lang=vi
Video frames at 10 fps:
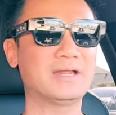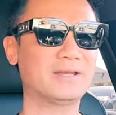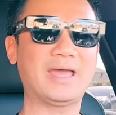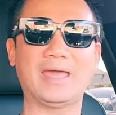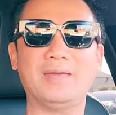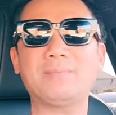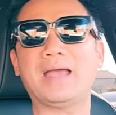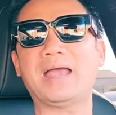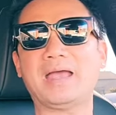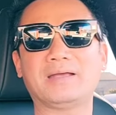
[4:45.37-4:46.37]
để
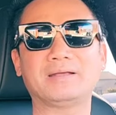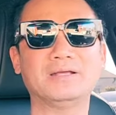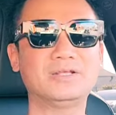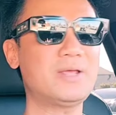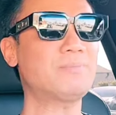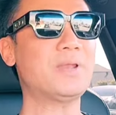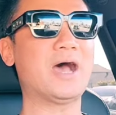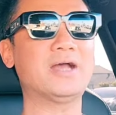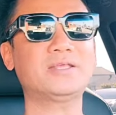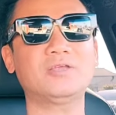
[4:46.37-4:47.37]
mà giúp
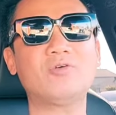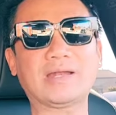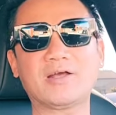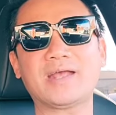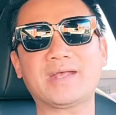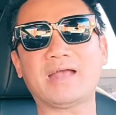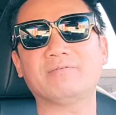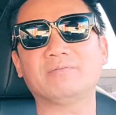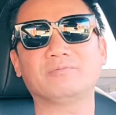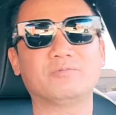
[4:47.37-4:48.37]
đỡ cho những hoàn có khó
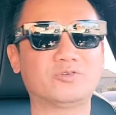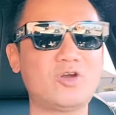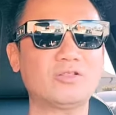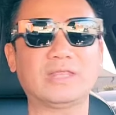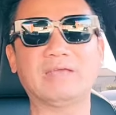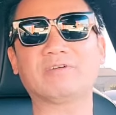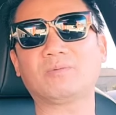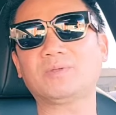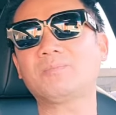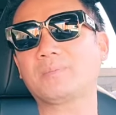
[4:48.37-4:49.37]
khăn rót tiền vào
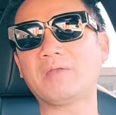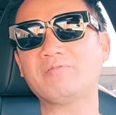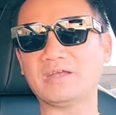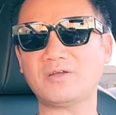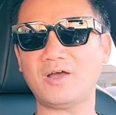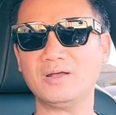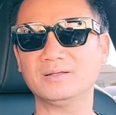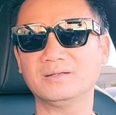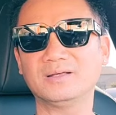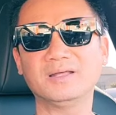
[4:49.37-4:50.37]
trong những bệnh viện đó
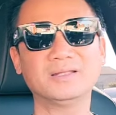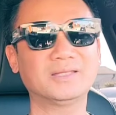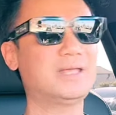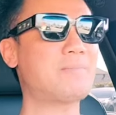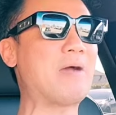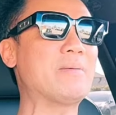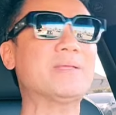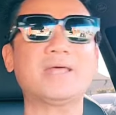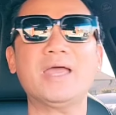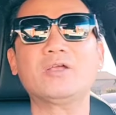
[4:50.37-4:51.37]
thì bảo hiểm
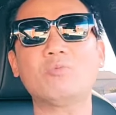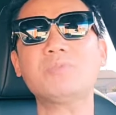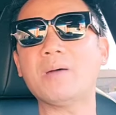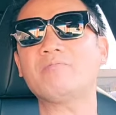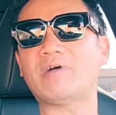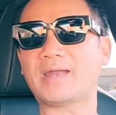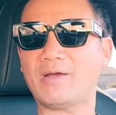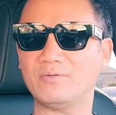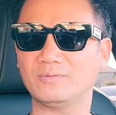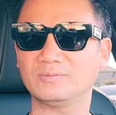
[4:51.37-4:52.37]
y tế cũng đỡ một phần
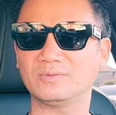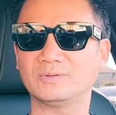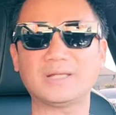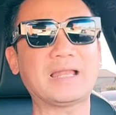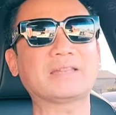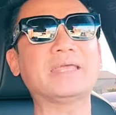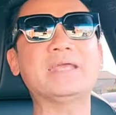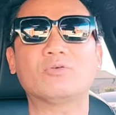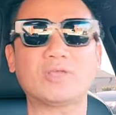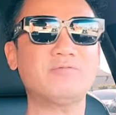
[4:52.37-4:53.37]
nào tức là
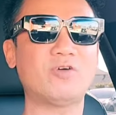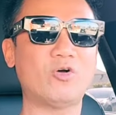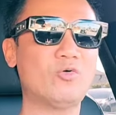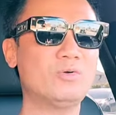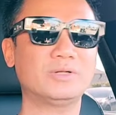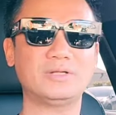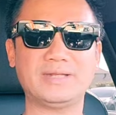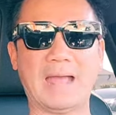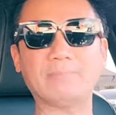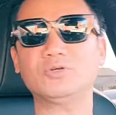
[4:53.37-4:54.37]
tiền của chính phủ
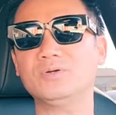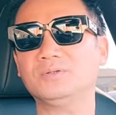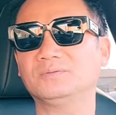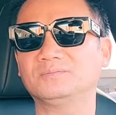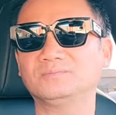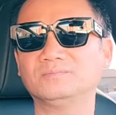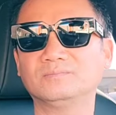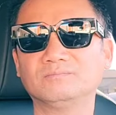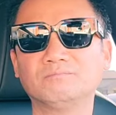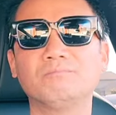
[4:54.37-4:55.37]
giảm xuống
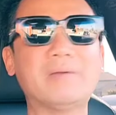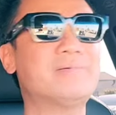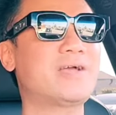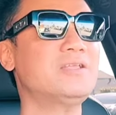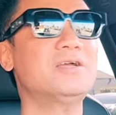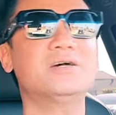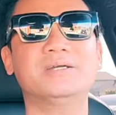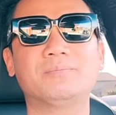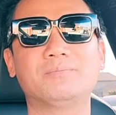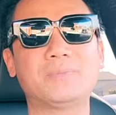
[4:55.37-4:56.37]
bởi vì có những
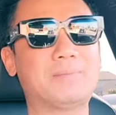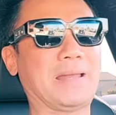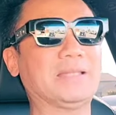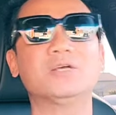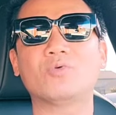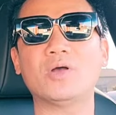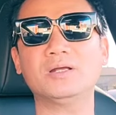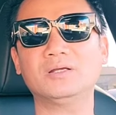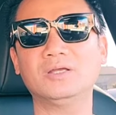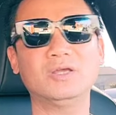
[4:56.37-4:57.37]
người mà mạnh thường
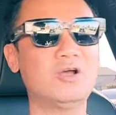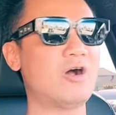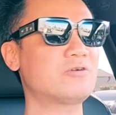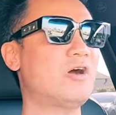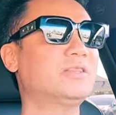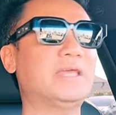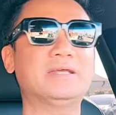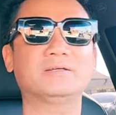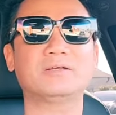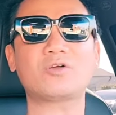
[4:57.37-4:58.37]
quân họ có
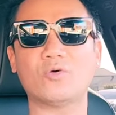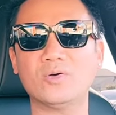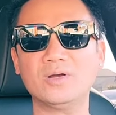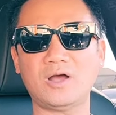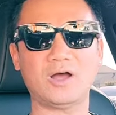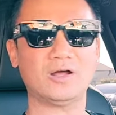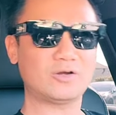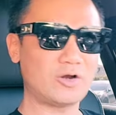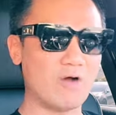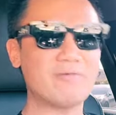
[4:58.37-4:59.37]
tiền cái của họ
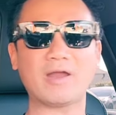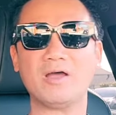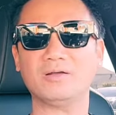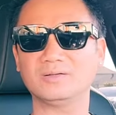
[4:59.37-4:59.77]
đổ vào đó